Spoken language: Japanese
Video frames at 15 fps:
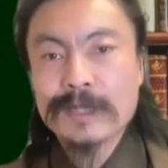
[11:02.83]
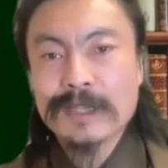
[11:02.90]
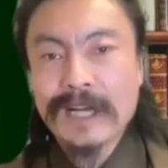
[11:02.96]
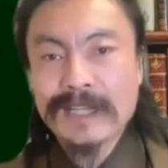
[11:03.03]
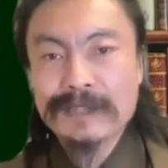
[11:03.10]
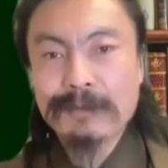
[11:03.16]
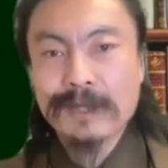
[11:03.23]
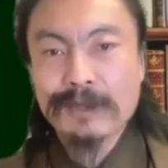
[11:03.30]

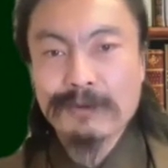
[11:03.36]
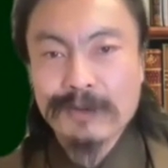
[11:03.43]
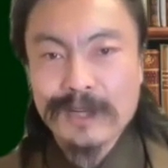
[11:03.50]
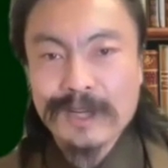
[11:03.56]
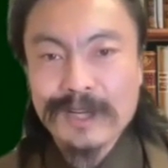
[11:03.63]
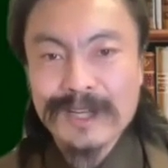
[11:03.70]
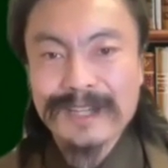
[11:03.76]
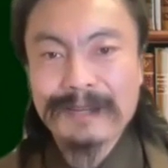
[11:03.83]
初めての、
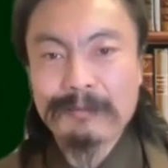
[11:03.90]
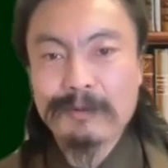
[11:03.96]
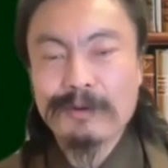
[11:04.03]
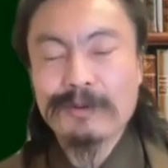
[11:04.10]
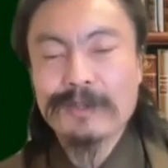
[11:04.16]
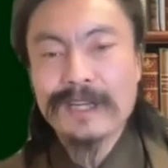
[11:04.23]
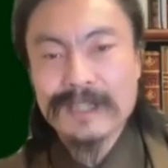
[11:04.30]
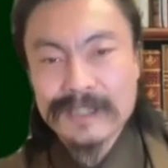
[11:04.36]
ね、方
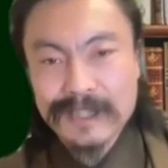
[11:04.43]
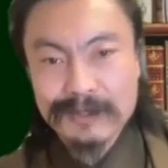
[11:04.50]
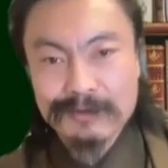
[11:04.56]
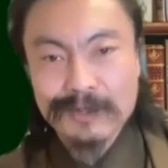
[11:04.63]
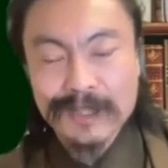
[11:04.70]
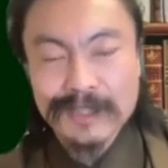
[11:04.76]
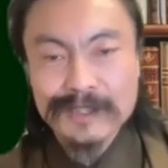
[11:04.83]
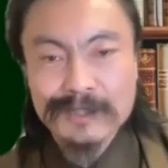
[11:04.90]
もいらっしゃる
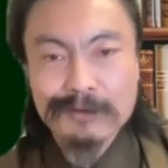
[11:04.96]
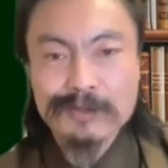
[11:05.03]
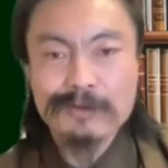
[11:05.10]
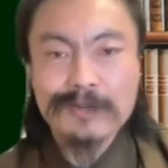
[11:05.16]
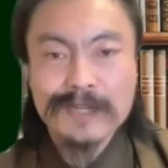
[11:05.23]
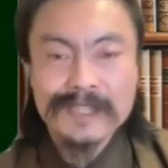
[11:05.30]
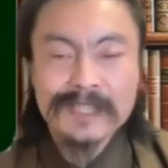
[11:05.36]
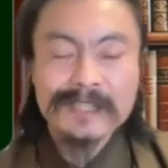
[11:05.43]
んで自己
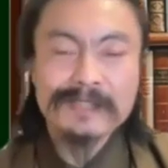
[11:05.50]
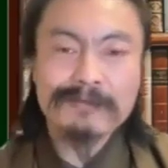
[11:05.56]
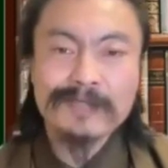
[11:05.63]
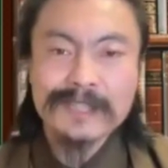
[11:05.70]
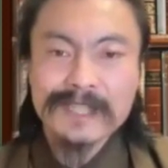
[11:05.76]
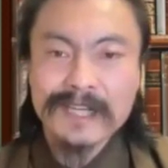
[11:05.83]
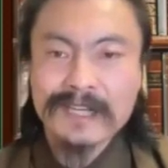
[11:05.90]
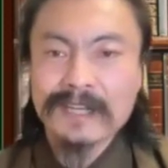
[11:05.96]
紹介させてく
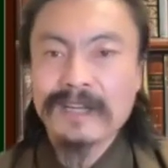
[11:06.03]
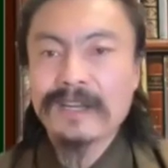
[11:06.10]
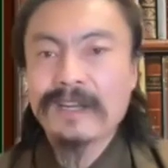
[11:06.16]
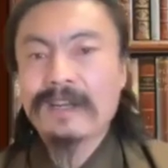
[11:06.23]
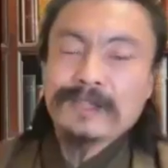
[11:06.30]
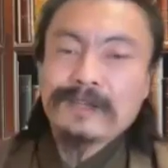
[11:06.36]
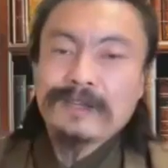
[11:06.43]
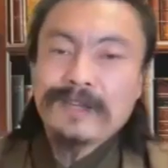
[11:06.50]
ださい。
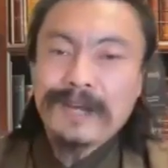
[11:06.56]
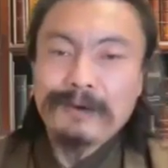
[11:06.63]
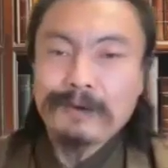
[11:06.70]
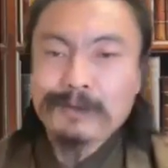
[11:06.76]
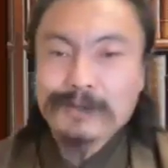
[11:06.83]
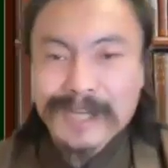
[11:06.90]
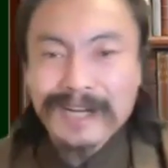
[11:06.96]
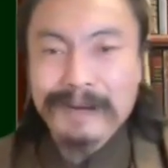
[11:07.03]
令
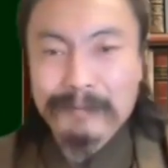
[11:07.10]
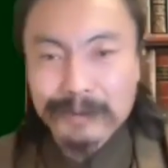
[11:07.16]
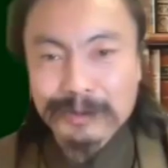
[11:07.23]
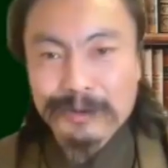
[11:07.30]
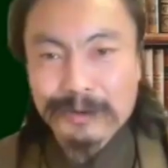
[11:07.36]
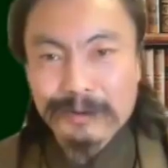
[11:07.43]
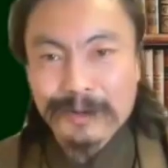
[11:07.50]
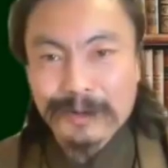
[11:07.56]
和の坂
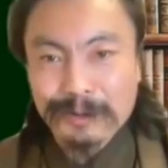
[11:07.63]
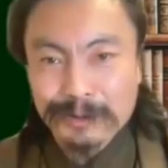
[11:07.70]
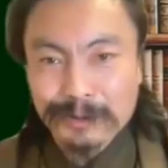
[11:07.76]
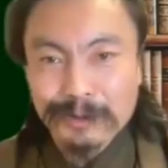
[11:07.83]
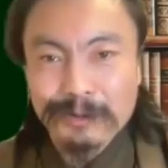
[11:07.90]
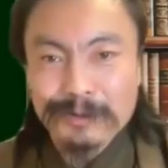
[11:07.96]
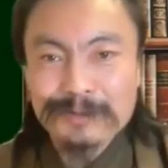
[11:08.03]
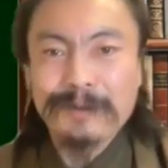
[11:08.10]
本龍馬こ
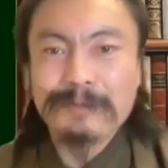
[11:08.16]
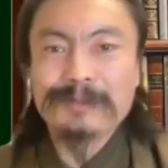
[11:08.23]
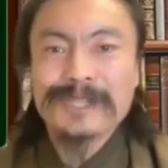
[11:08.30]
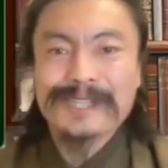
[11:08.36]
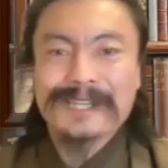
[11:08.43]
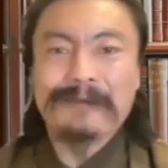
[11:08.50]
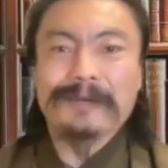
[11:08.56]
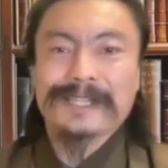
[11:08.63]
と鬼まむ
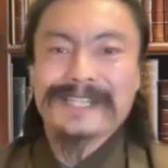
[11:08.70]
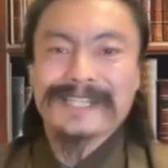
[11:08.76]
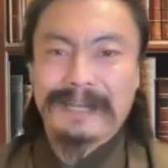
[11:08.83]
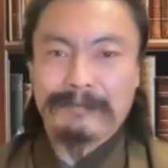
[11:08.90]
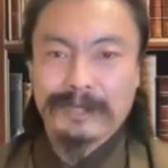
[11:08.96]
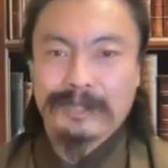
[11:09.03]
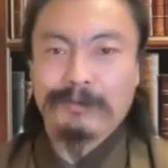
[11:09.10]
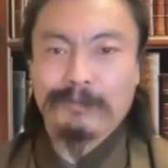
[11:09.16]
し沢
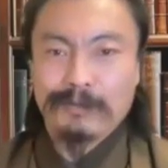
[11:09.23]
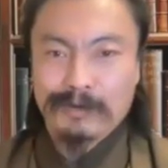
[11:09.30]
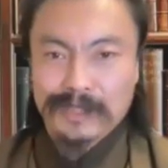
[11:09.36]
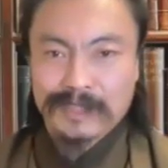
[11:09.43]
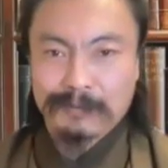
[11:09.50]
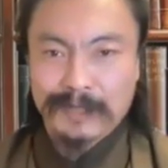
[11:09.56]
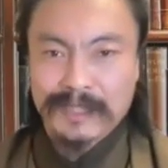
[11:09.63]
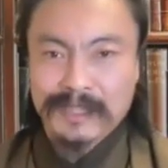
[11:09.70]
茂美と
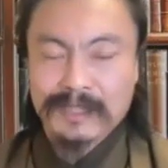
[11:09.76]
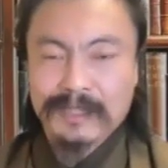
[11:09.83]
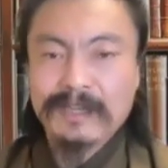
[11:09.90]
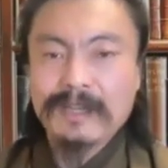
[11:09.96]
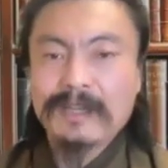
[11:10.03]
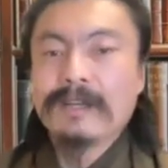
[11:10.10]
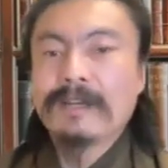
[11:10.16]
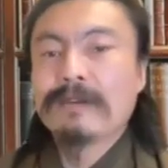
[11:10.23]
申します。
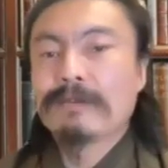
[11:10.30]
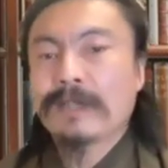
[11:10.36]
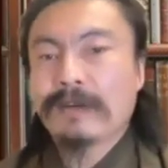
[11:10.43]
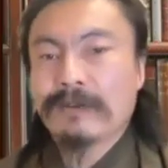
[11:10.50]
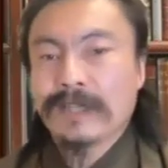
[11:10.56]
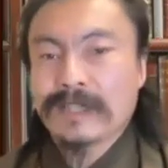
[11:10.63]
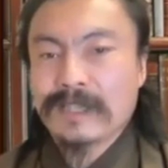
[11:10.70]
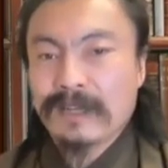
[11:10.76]
普
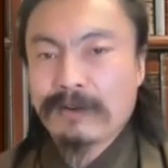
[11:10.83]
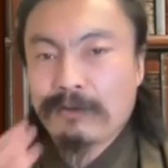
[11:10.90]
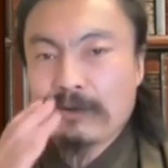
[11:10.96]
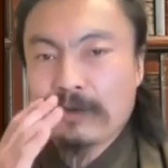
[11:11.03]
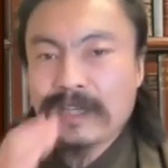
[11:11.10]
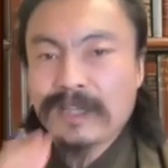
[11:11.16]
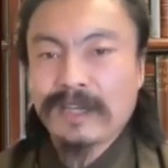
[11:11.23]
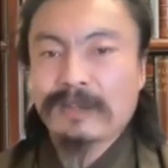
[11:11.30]
段はですね、こう
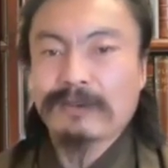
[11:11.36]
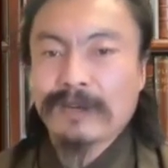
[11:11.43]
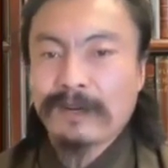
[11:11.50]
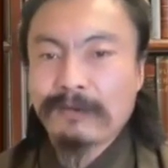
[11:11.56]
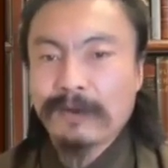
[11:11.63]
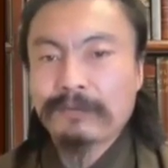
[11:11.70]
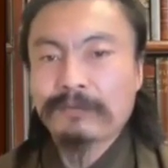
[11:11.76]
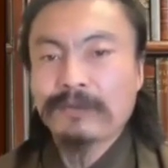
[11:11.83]
いうひげと
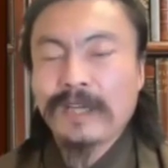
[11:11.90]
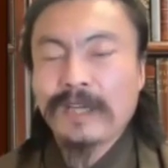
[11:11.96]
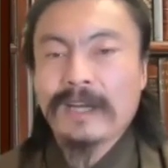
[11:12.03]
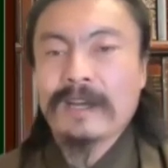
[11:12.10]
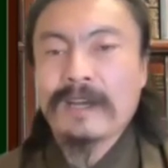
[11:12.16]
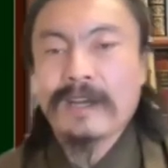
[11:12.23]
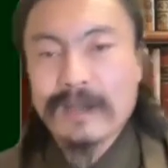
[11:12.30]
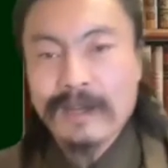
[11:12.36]
か和服
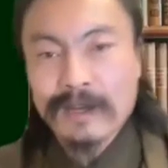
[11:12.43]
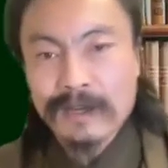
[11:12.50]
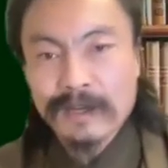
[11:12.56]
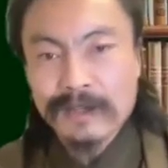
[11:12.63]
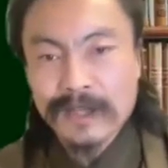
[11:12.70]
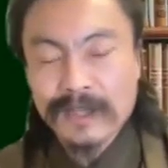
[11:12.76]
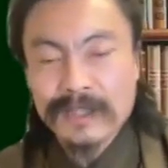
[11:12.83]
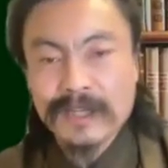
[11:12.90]
で、
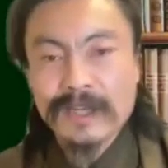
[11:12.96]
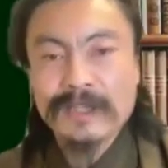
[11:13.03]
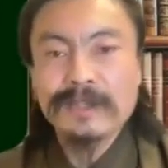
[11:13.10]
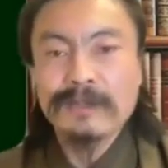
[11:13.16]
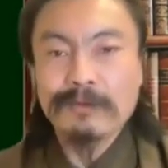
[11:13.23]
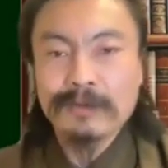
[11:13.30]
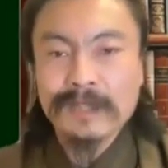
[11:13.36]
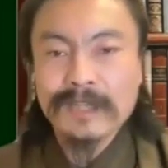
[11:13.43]
えー、電車
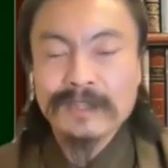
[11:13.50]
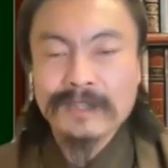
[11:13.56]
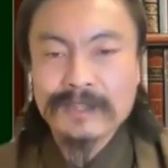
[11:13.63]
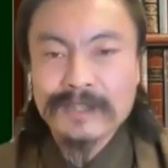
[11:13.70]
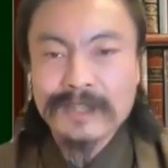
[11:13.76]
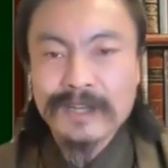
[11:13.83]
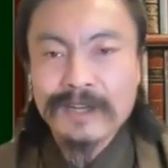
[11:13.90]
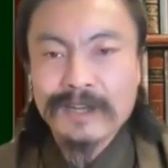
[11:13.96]
に乗ったりで
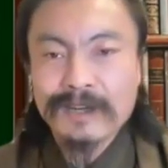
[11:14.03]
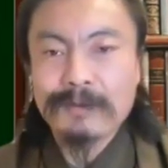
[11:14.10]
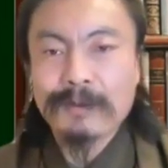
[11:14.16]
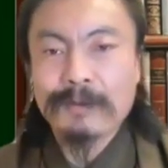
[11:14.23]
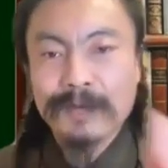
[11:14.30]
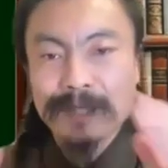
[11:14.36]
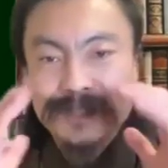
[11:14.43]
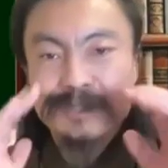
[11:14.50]
すね、あ、ま
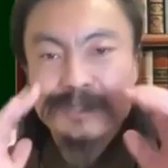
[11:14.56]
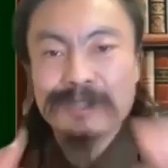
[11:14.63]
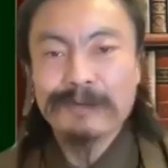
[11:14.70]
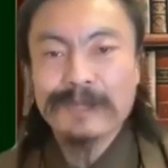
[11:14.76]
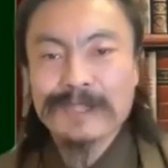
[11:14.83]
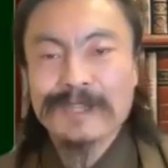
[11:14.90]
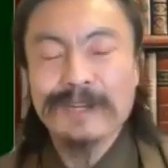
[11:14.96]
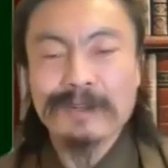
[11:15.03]
あ、マスクして
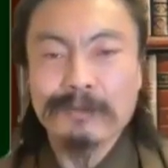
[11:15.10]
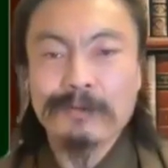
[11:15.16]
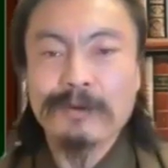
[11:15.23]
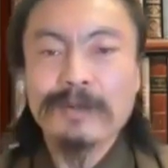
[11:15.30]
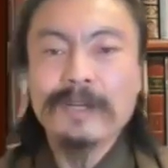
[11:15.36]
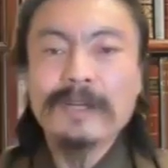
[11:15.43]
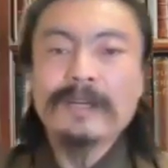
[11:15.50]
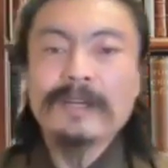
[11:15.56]
ますけれど
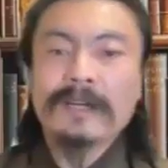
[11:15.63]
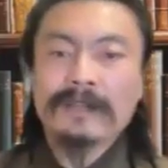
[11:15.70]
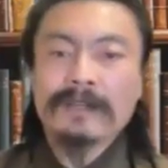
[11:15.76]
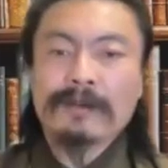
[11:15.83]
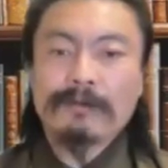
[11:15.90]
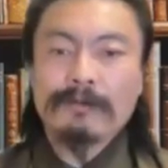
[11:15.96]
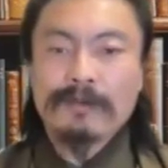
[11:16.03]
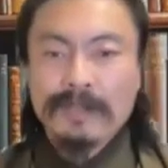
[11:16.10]
もやっ
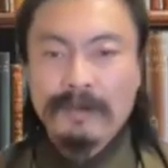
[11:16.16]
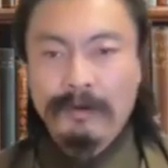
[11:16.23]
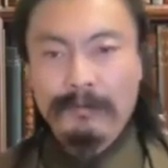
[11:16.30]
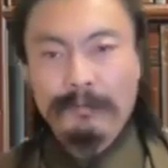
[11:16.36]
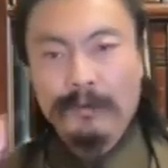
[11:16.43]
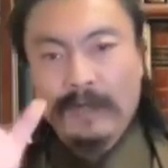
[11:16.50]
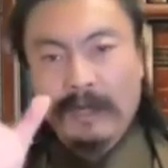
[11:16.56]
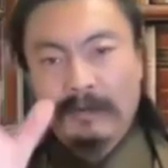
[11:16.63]
て、この日
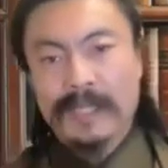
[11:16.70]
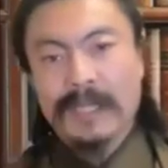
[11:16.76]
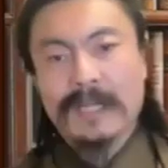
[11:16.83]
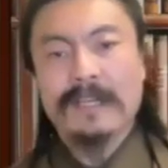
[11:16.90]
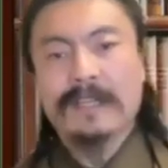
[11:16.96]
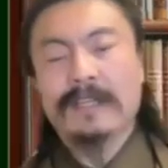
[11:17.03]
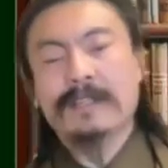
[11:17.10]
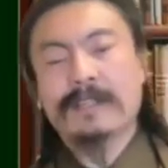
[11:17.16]
本文化を世
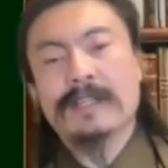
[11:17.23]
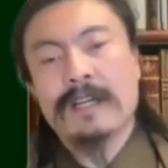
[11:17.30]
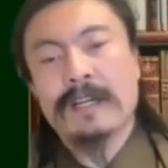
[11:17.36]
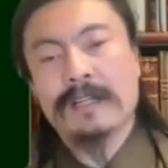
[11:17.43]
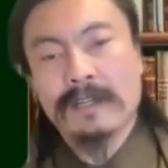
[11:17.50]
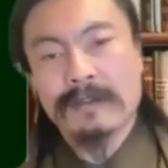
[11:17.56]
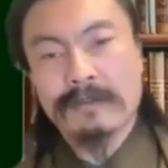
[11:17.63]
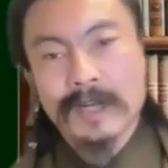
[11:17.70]
界に伝
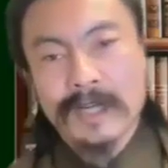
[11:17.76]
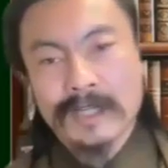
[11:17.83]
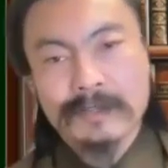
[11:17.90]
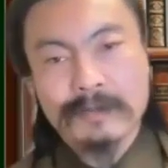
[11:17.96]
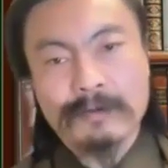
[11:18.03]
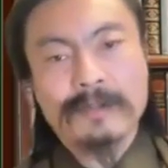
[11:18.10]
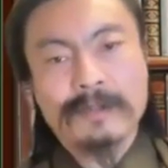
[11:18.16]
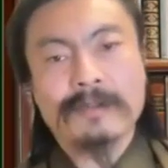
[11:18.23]
えていく活
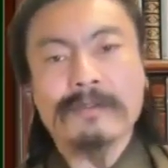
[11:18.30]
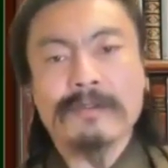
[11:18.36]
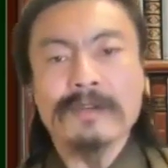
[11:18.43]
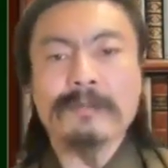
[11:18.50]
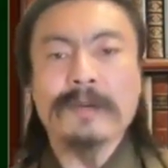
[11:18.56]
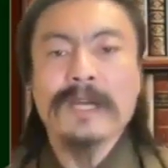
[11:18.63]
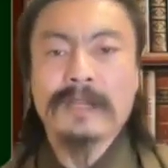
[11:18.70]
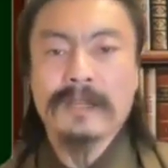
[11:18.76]
動っていうのを
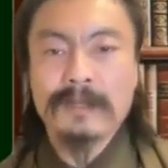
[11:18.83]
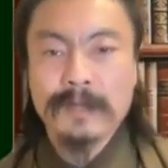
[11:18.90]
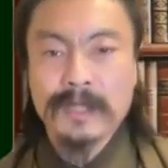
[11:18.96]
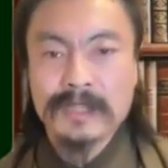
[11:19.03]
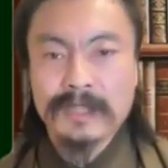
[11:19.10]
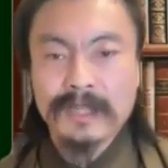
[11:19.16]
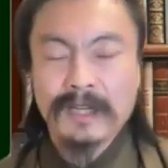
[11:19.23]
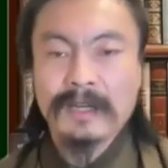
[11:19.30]
今やってま
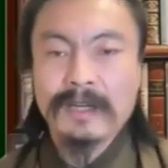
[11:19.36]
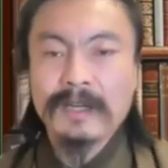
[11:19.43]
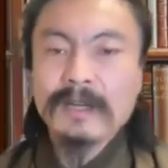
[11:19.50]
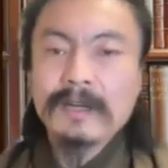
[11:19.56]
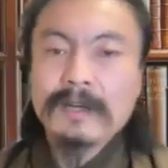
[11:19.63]
して、